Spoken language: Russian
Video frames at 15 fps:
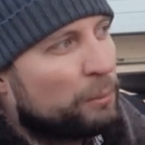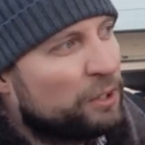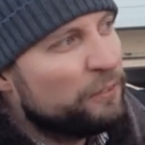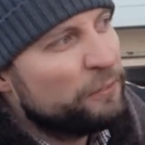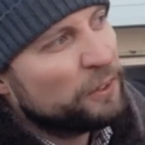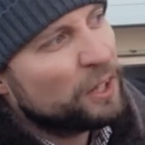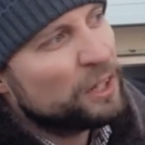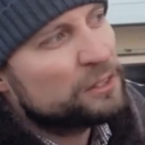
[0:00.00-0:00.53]

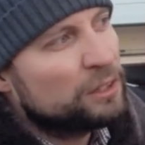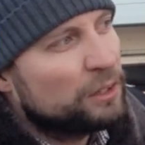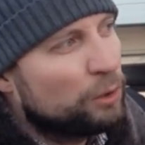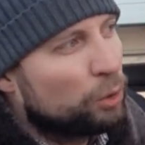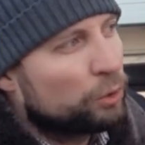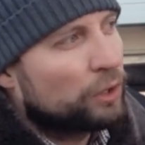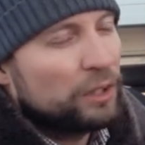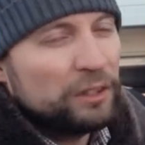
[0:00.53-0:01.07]

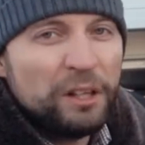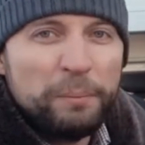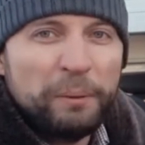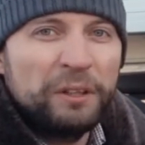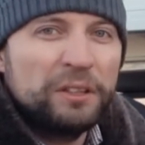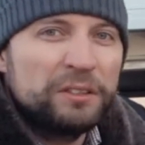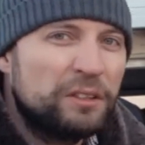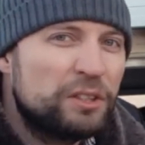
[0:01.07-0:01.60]
Модификация лонка, она
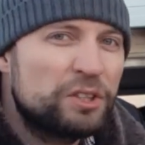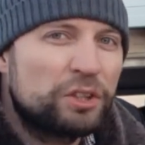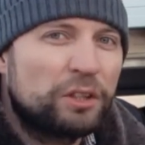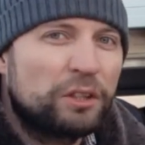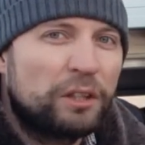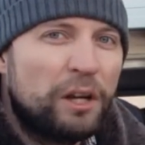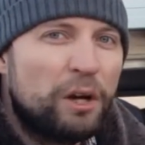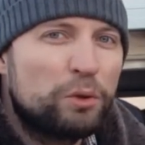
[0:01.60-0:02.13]

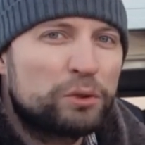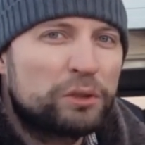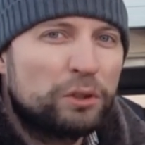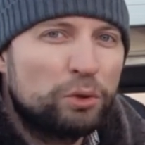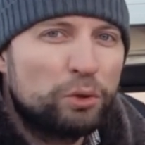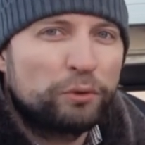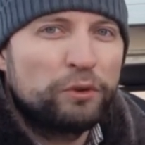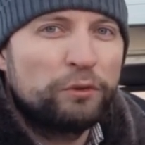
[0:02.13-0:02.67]
предназначена для
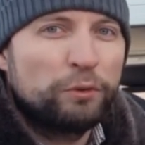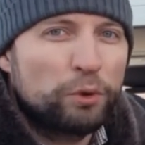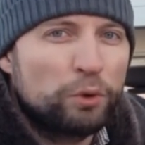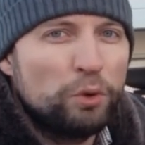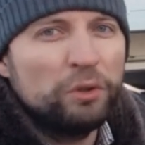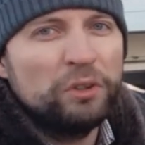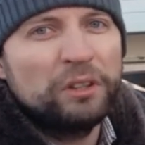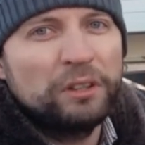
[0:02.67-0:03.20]
установки
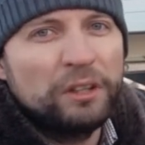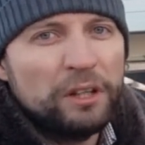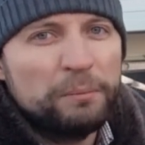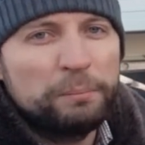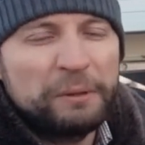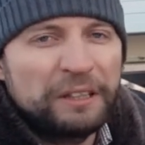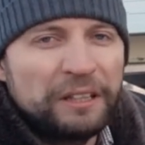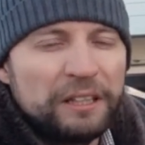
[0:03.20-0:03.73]
фургона
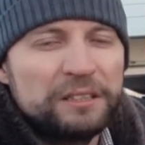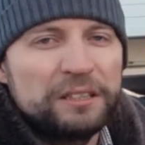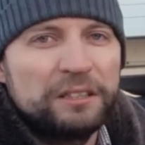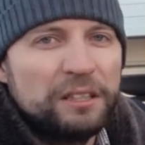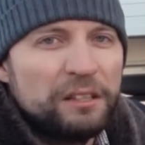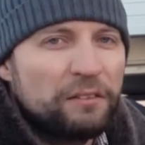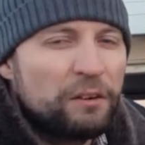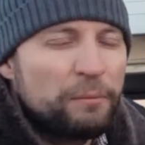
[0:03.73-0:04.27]
на
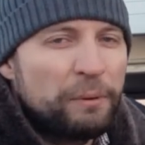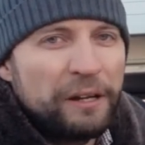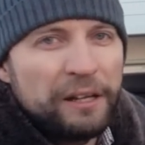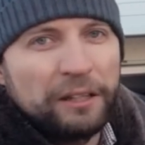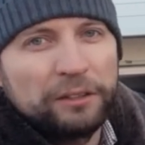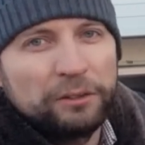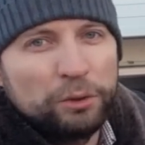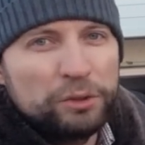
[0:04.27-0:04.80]
15 евро
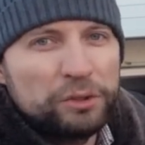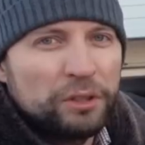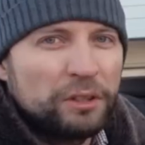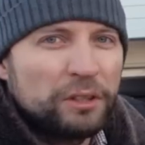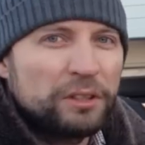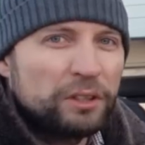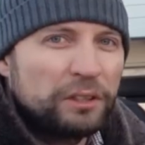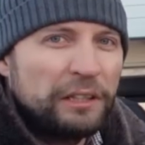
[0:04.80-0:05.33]
балет. То есть
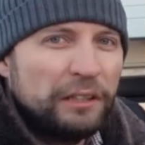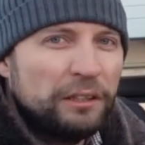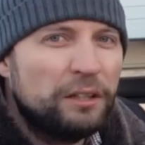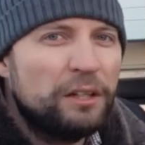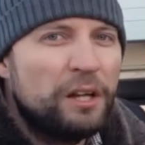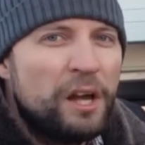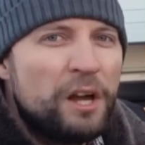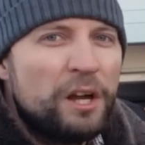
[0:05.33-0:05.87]
это
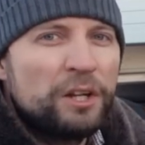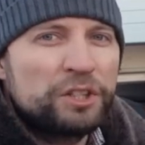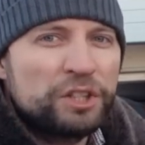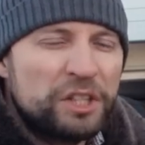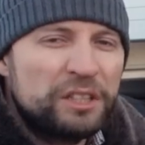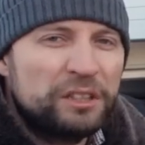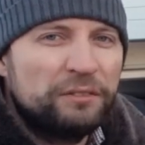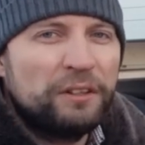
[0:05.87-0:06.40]
длина
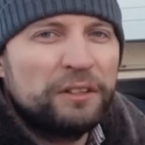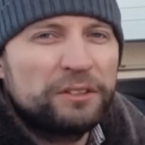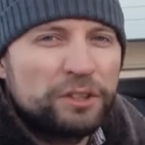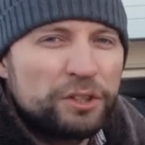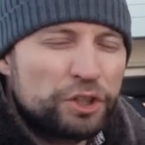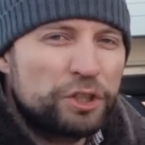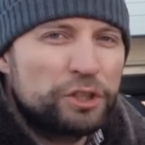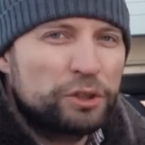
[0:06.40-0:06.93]

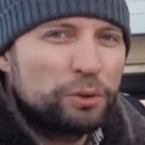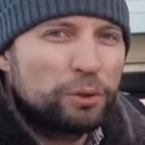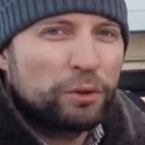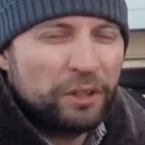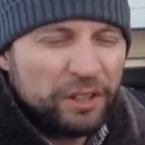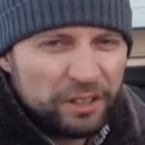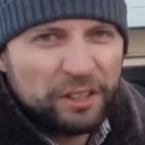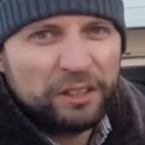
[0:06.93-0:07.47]
6,20,
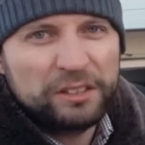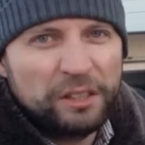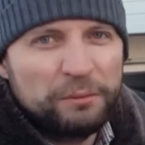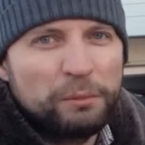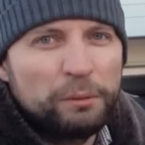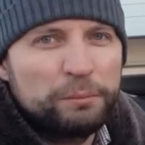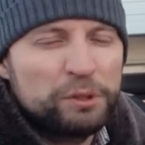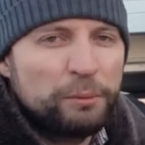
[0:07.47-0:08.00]
6,40. Это
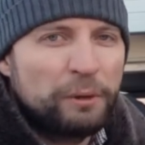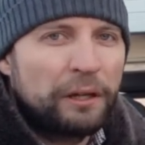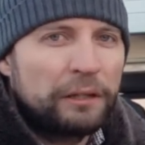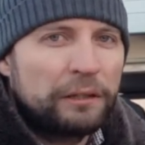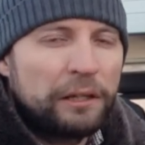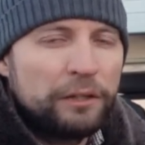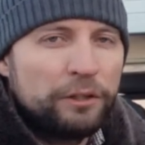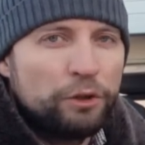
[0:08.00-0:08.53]
самое
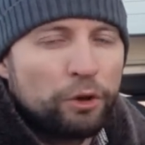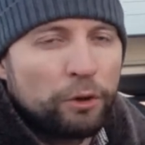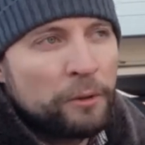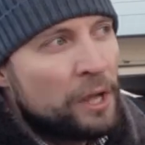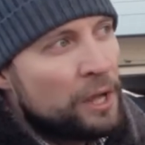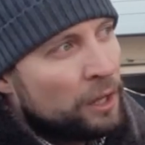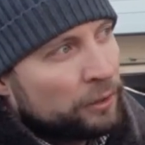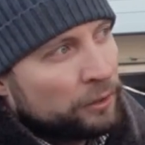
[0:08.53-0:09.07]
оптимальное для нее.